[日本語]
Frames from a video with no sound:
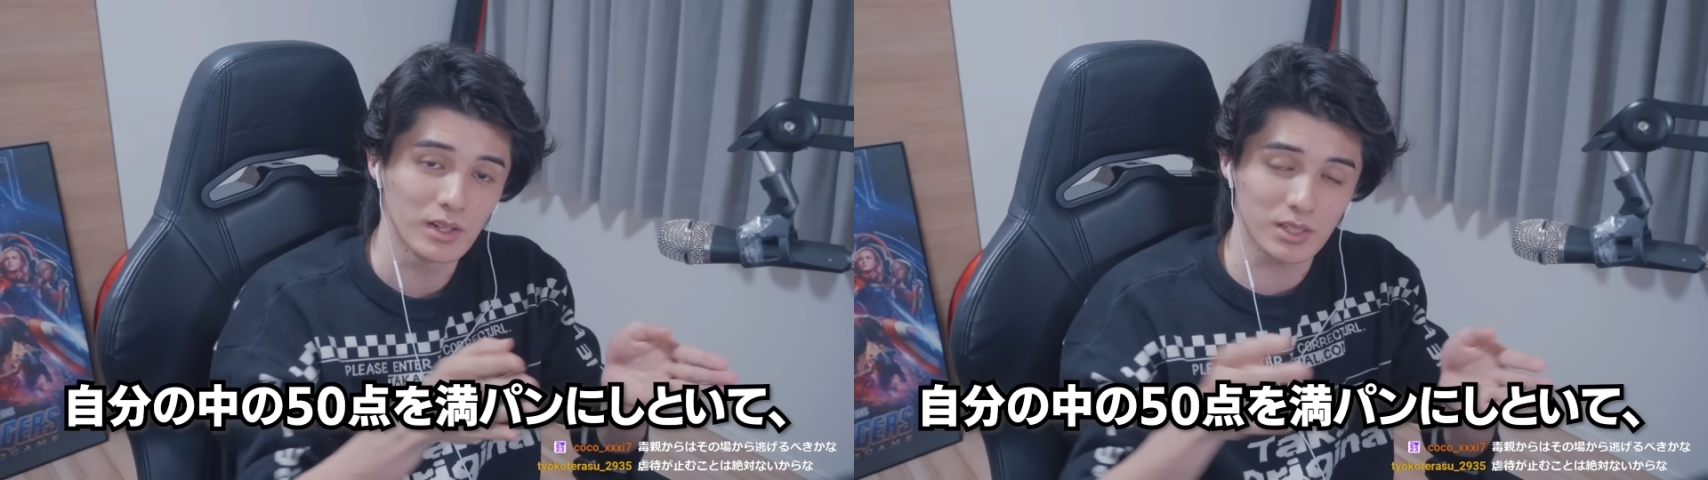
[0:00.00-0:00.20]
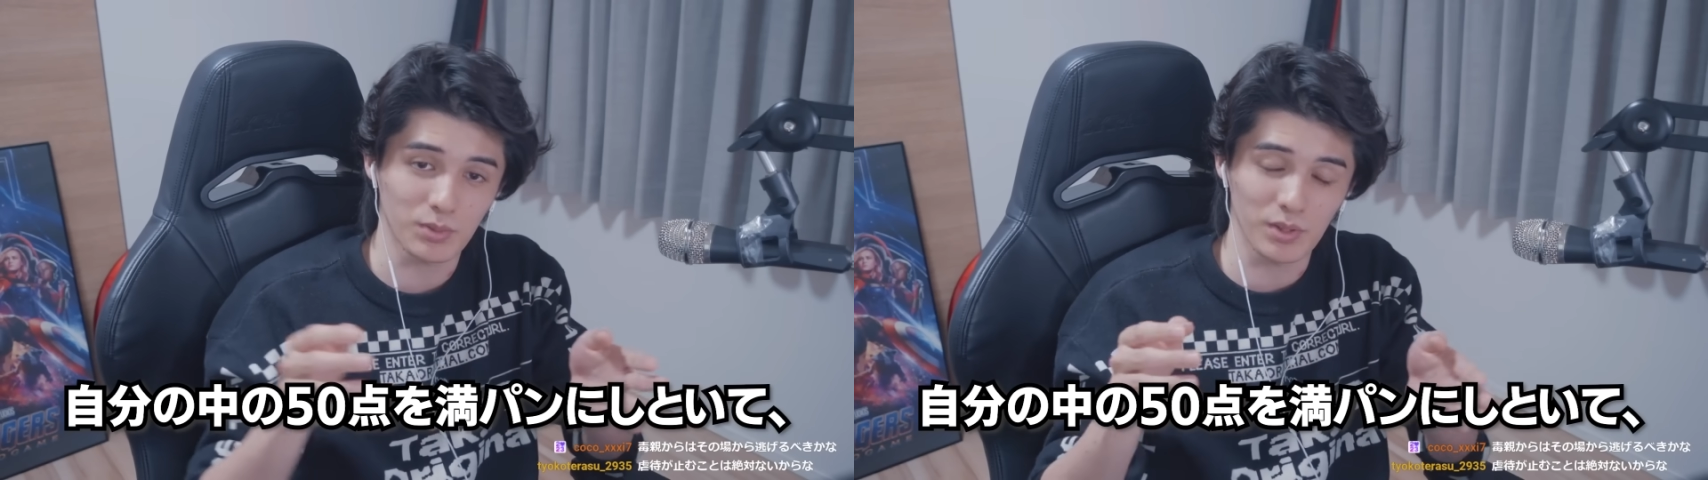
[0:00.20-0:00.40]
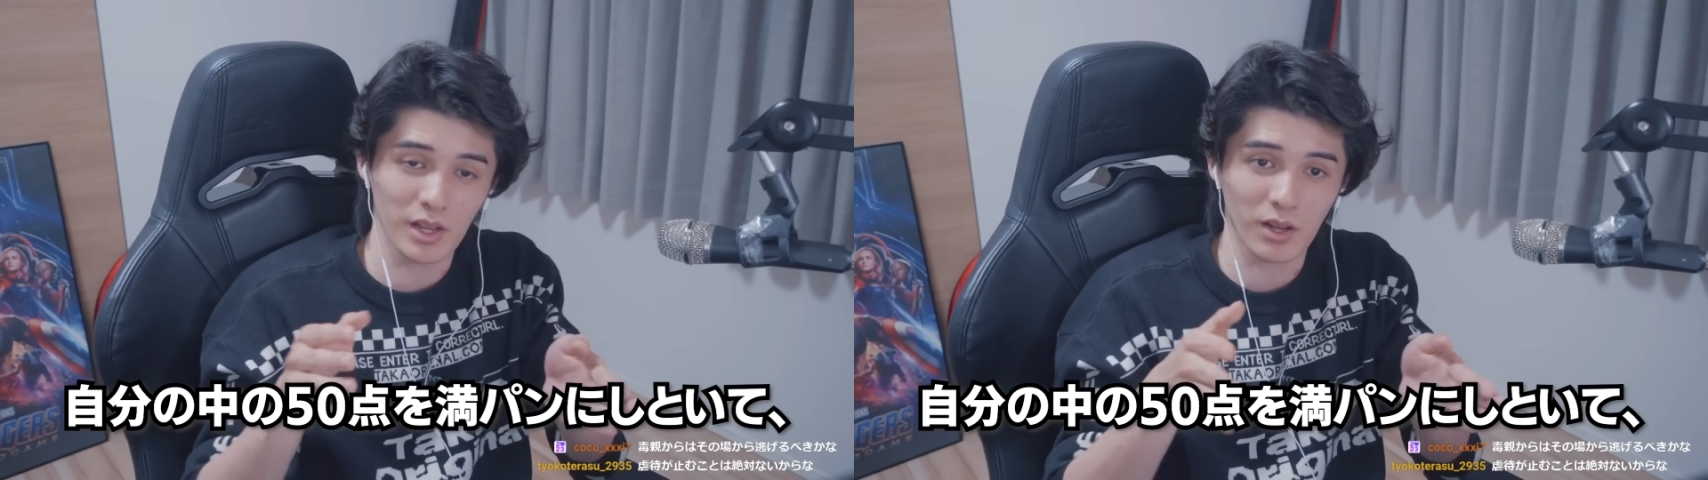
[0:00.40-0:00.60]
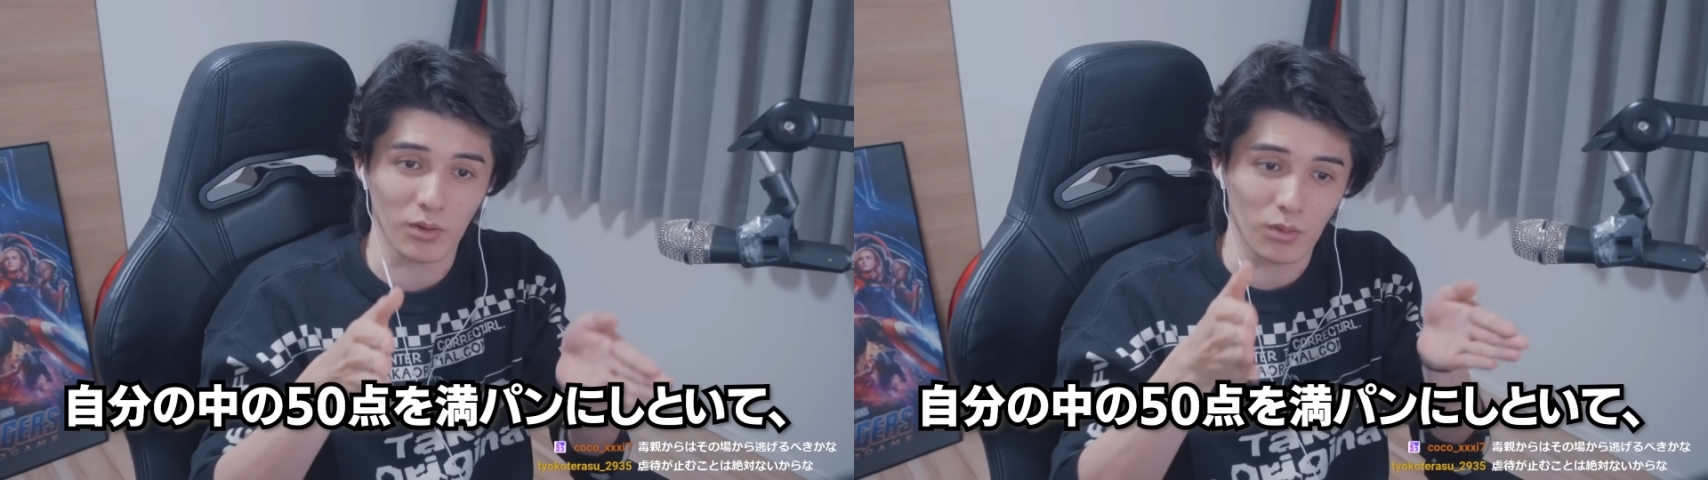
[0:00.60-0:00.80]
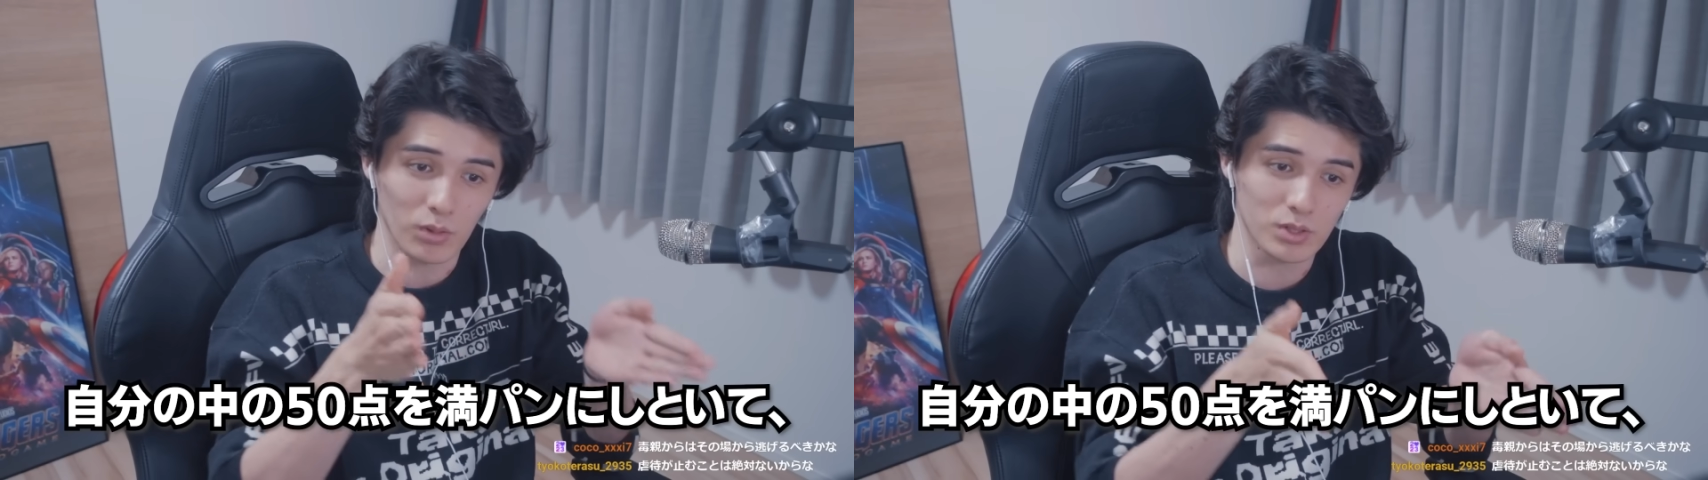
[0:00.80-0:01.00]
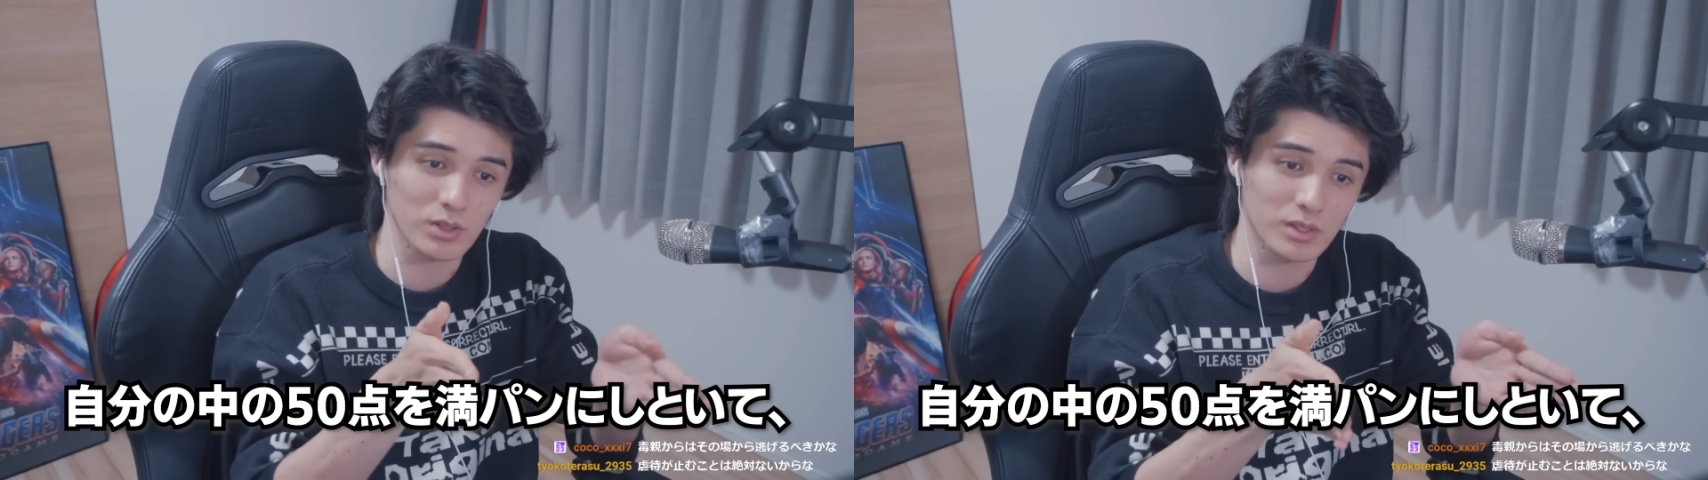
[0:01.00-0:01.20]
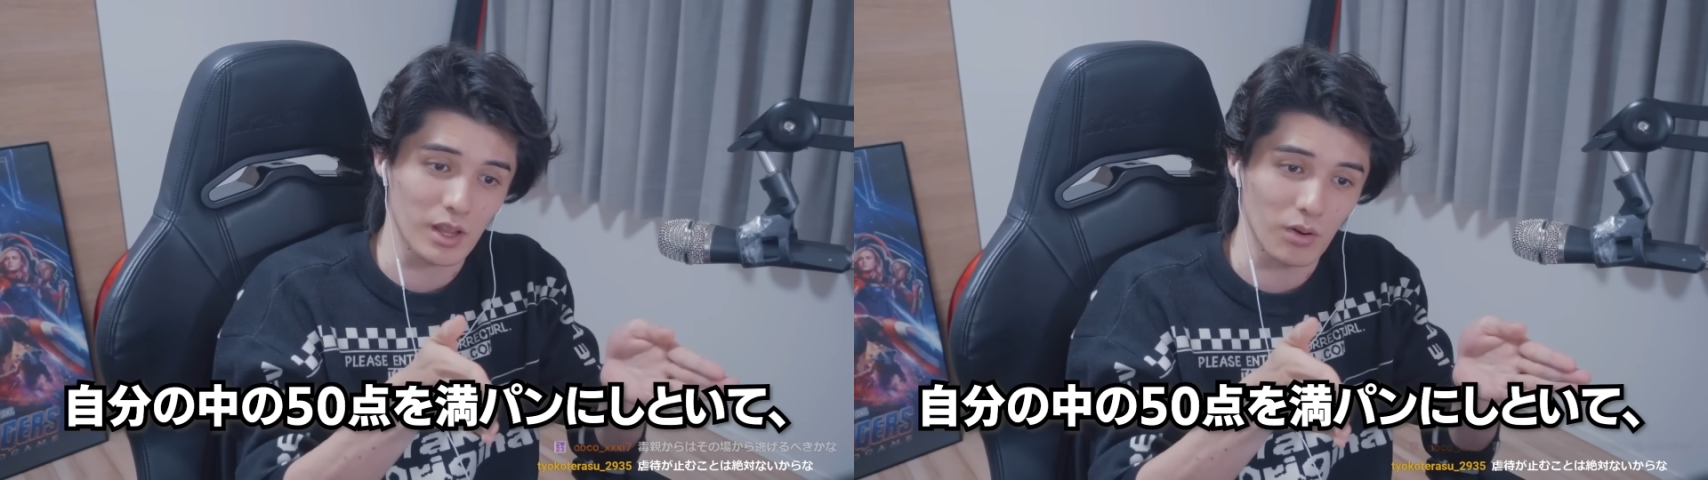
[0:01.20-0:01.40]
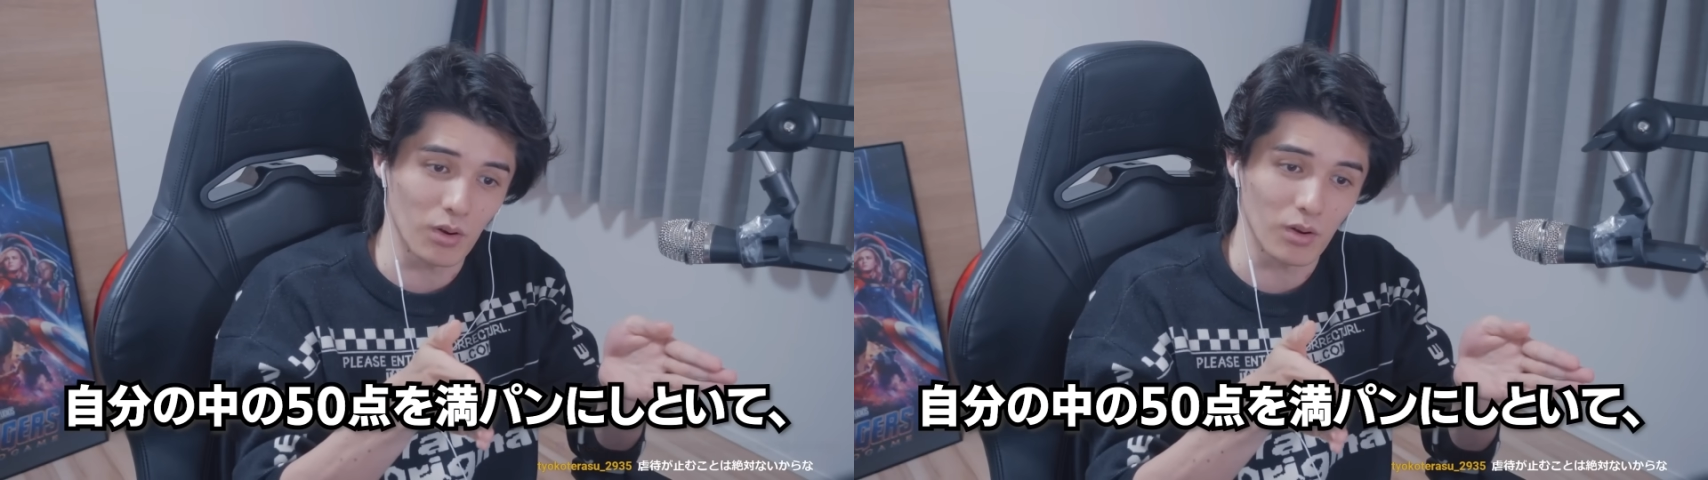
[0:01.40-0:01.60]
自分の中の50
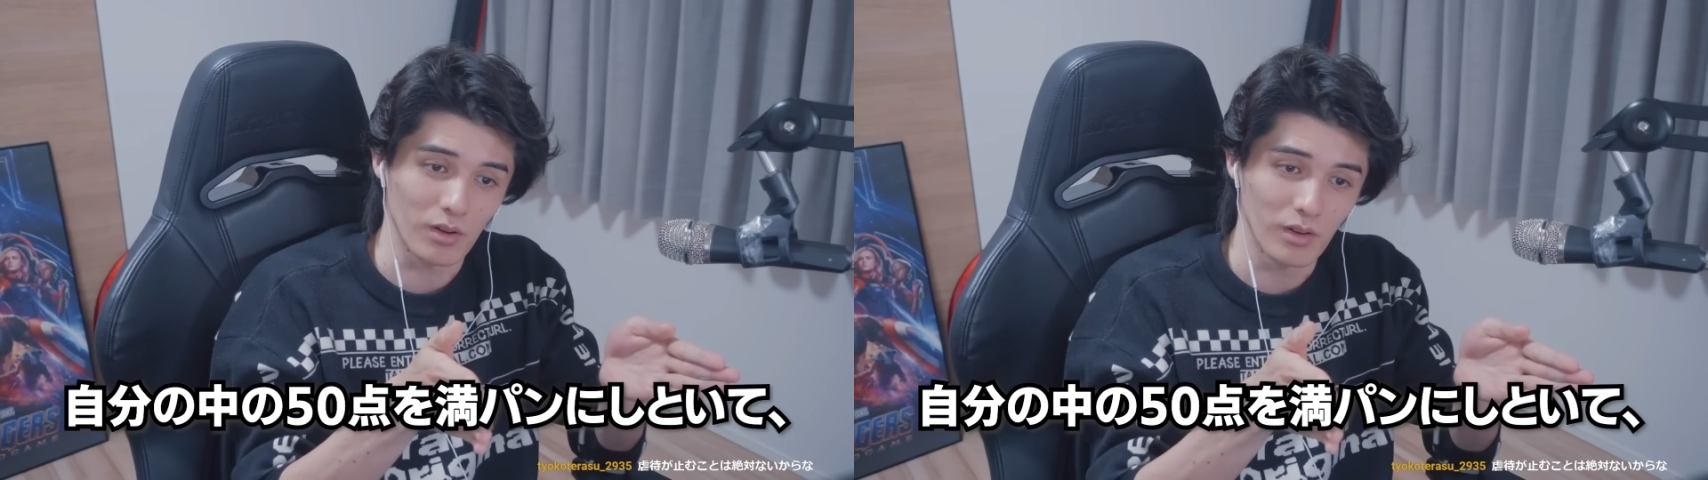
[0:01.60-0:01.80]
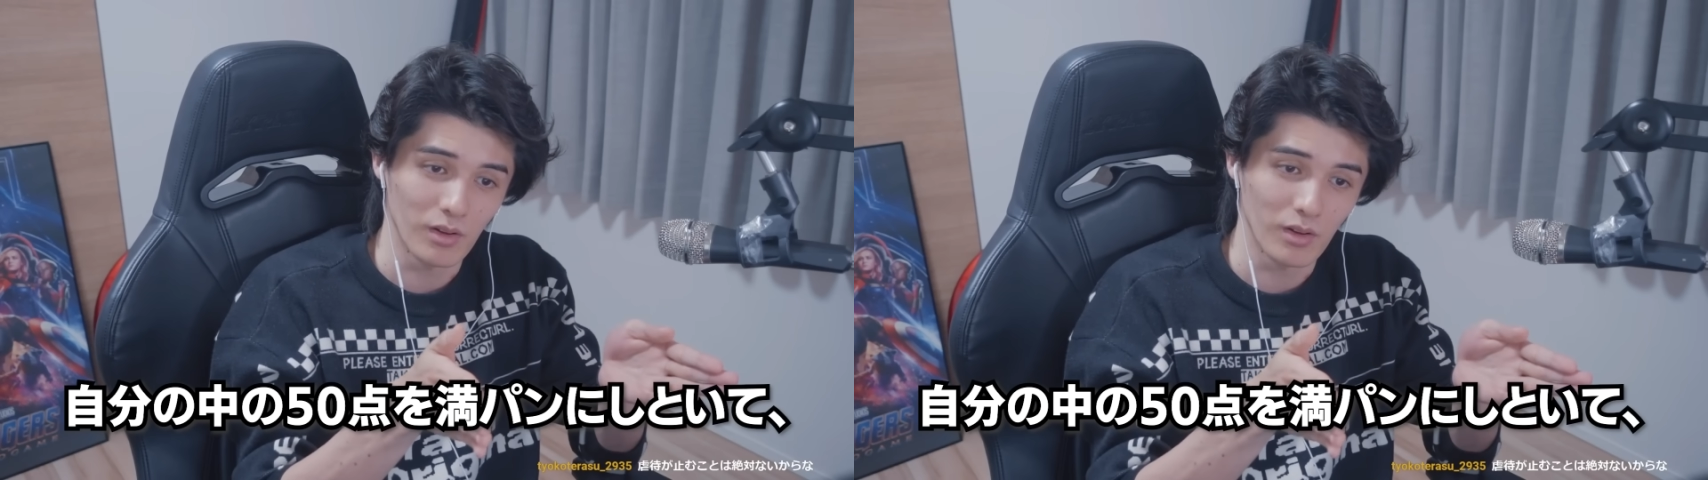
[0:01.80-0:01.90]
点を